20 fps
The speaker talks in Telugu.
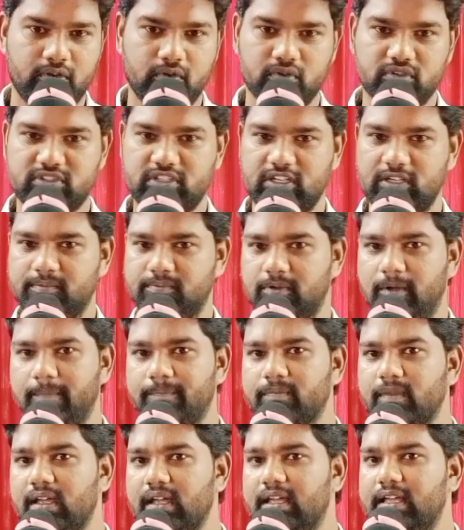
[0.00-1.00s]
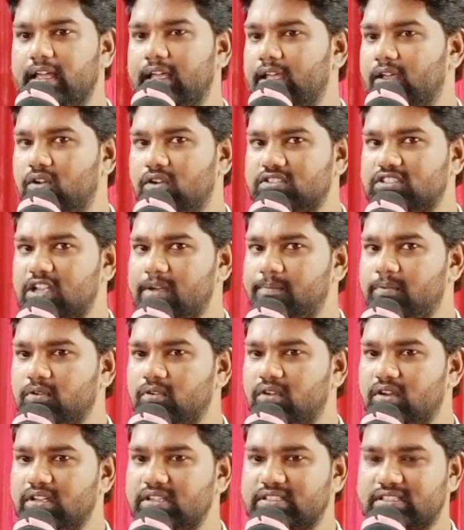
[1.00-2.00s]
యోసేపు ఈ యోసేపు
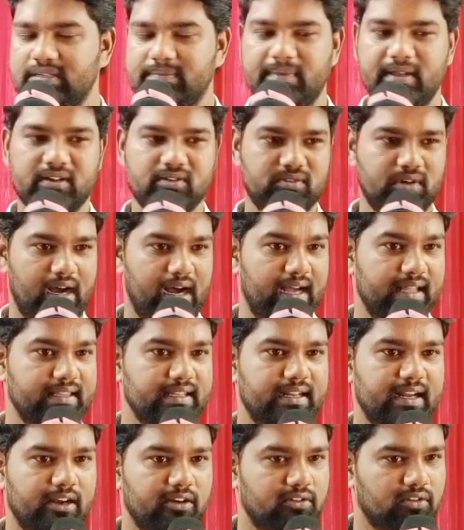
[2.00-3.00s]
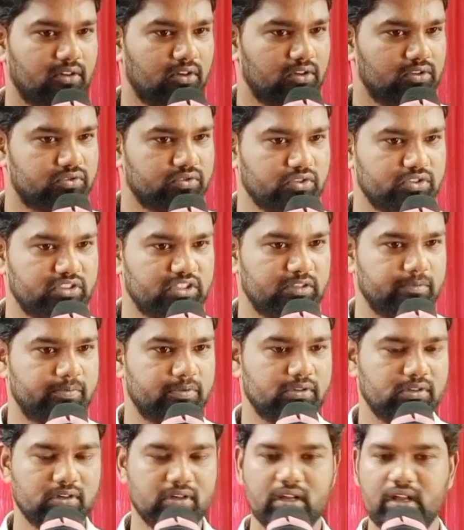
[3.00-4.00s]
గురించి మనకు ఆది కాండంలో
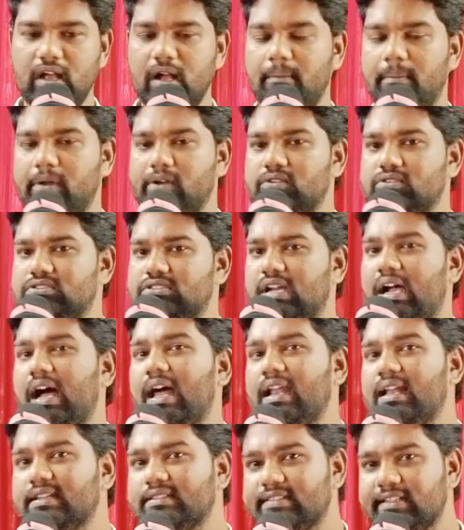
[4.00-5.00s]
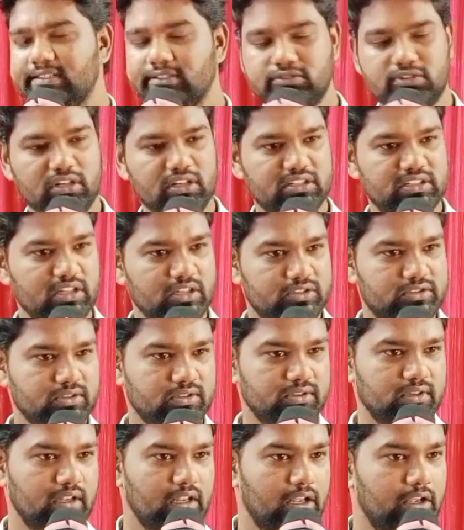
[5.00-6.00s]
చూసినప్పుడు మనకు చాలా సంగతులు
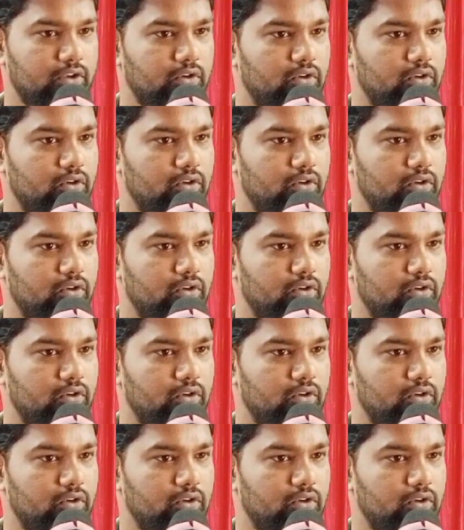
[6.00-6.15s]
తెలుసు